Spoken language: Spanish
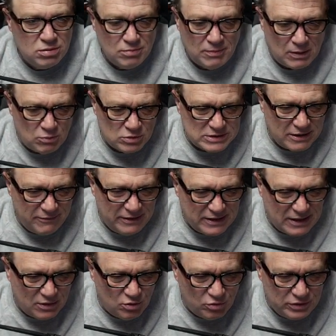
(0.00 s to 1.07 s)
vamos a ver
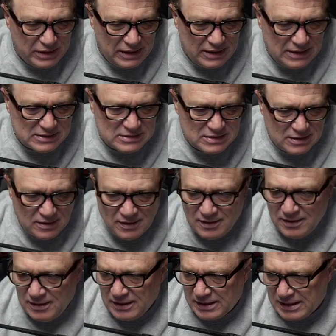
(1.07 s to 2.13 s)
a dónde es
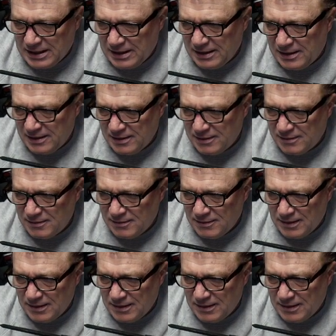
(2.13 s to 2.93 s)
que